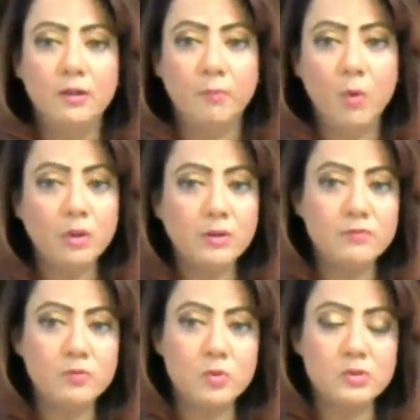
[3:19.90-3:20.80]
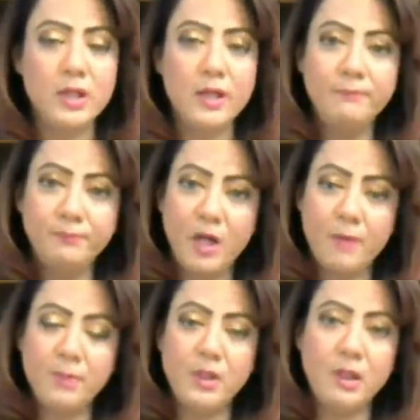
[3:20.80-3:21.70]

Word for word: बहुत अफसोस है अब